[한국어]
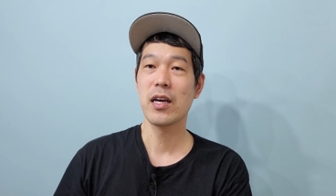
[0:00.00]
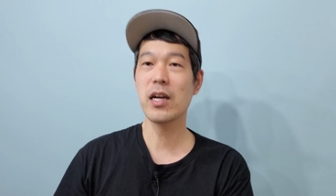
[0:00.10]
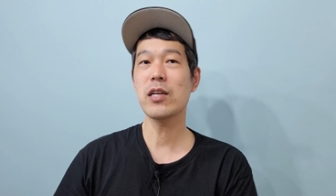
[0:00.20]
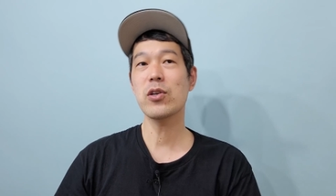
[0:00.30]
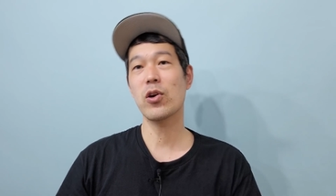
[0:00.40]

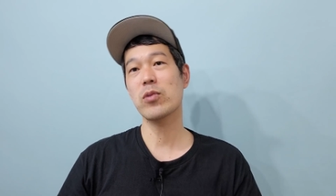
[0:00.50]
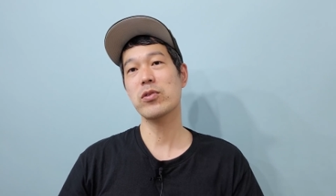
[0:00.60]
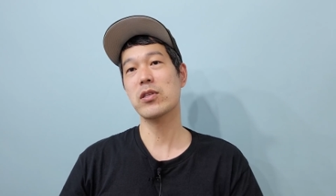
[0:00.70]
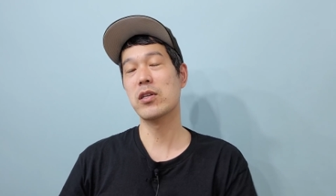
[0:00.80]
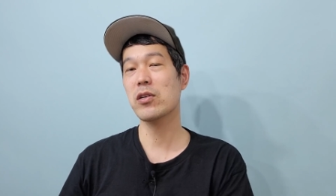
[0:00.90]
그래서
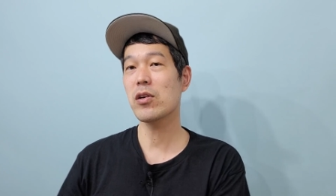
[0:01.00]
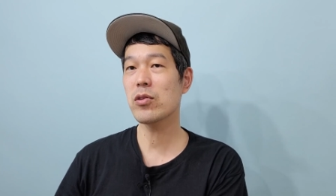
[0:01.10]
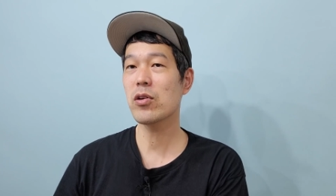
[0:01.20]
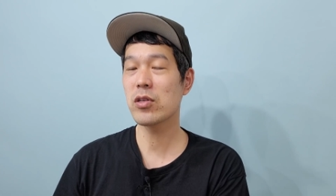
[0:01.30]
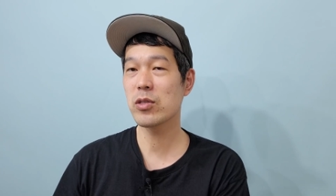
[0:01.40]
여러분
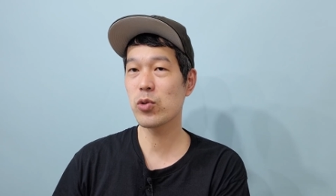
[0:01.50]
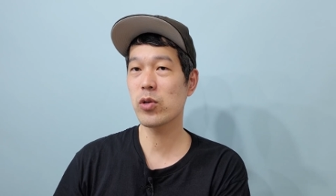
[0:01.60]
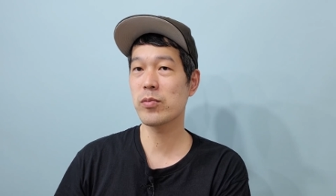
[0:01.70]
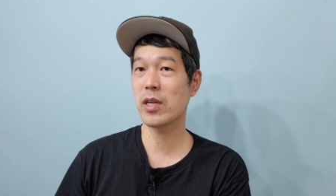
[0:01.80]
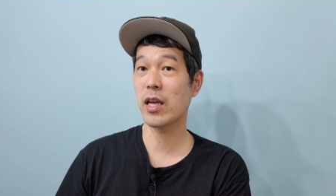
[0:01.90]
그런 거는
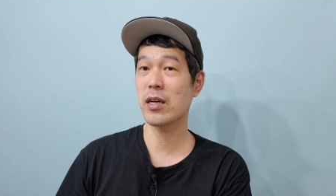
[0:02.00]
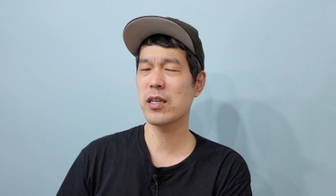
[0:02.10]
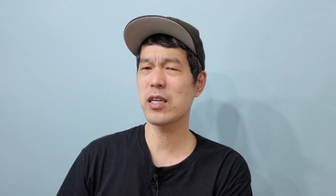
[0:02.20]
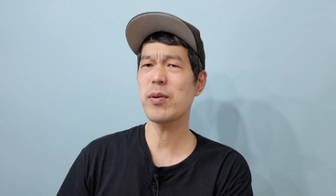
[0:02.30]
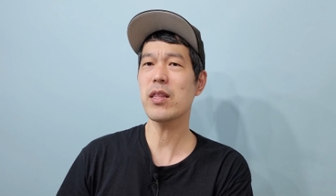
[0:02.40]
좀 이렇게
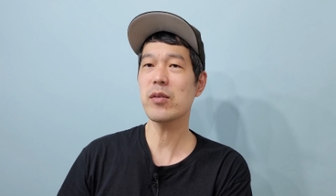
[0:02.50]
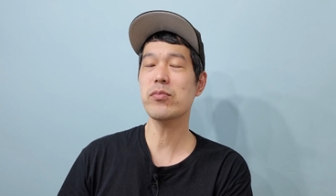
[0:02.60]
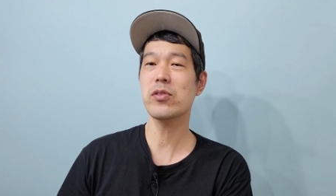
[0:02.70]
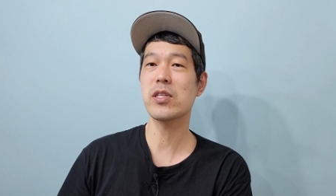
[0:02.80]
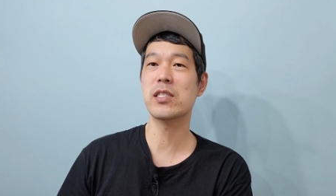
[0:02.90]
급 있는
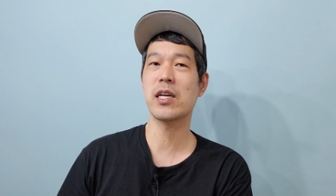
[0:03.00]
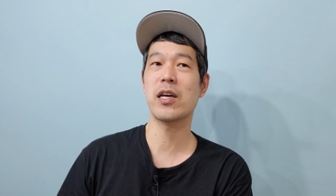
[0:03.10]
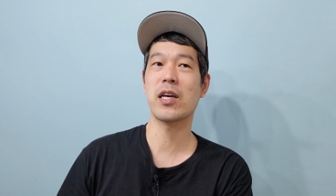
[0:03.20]
분들 있잖아요.